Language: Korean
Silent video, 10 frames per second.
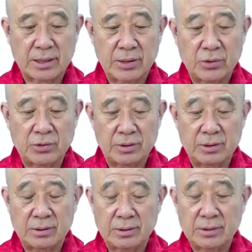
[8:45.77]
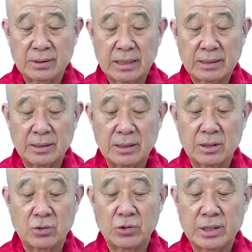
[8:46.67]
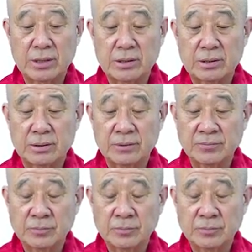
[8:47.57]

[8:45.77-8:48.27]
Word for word: 개요를 간결하게 요약해서